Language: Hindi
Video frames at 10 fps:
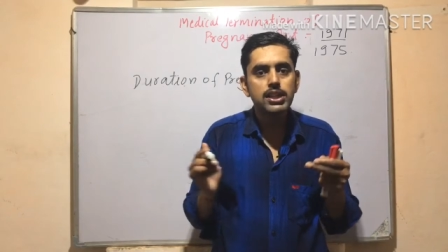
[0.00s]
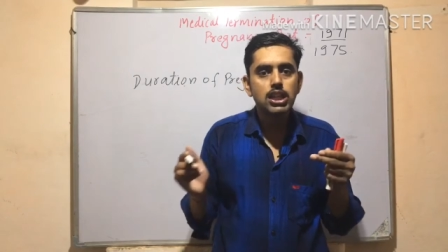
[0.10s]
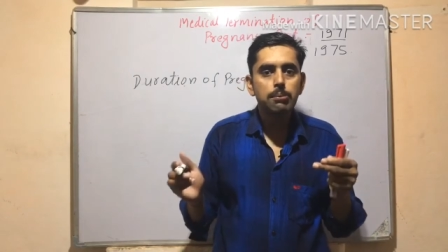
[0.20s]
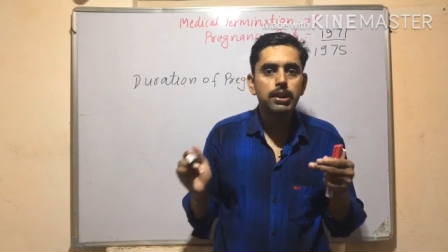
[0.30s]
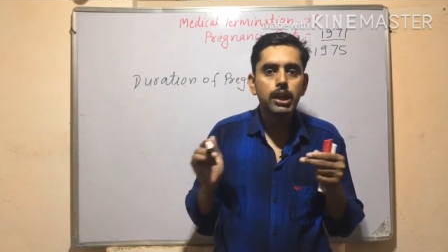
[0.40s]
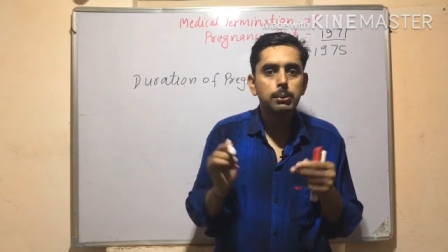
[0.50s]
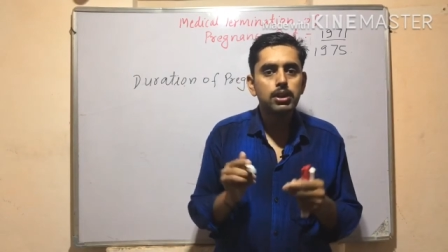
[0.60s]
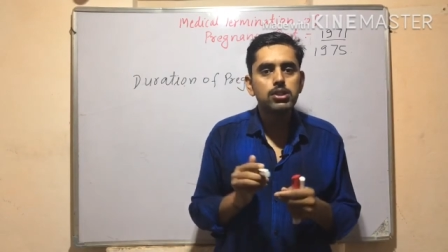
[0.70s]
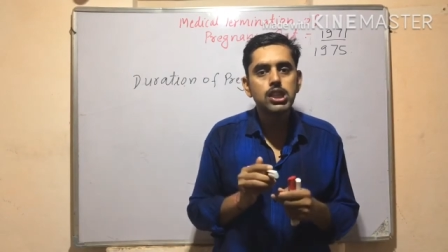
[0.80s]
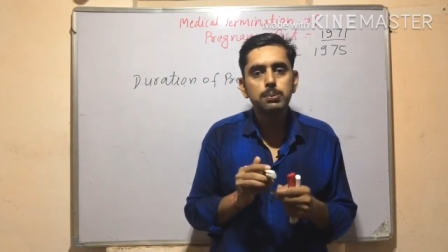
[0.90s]
एग्जाम में कई बार
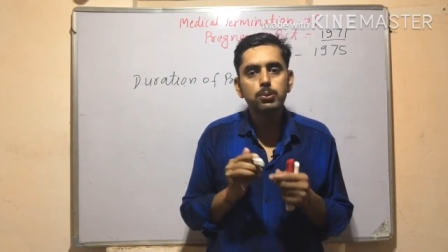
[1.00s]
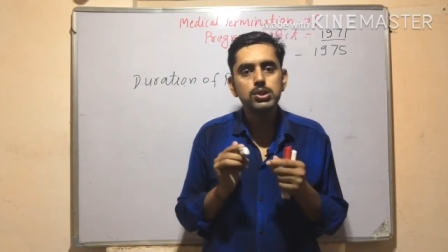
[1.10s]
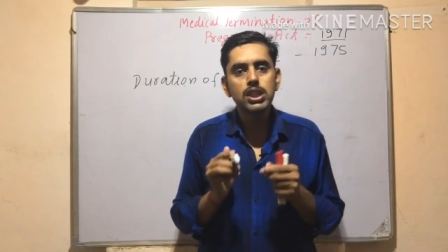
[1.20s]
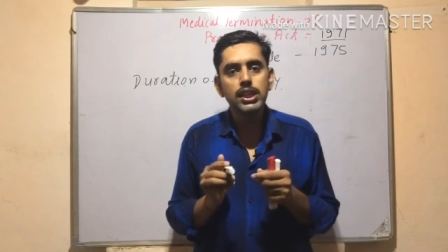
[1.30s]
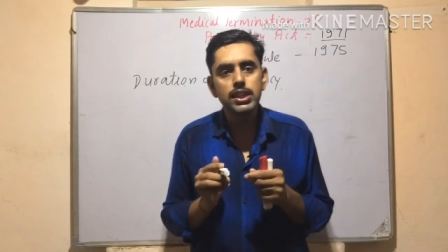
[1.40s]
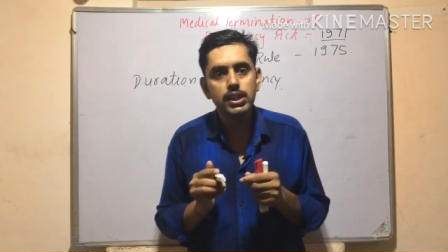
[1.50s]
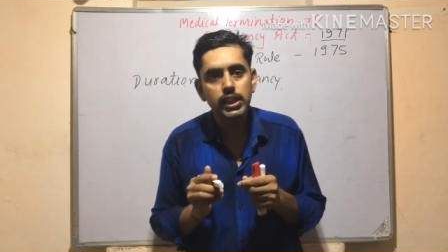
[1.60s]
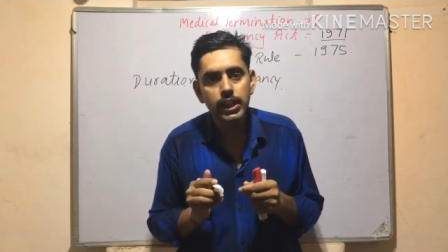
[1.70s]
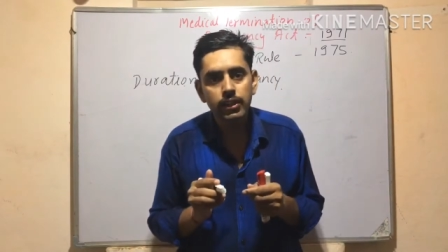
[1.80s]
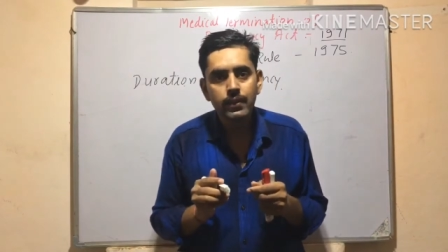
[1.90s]
क्वेश्चन पूछ लिया जाता
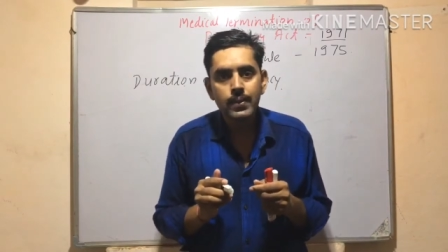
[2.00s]
है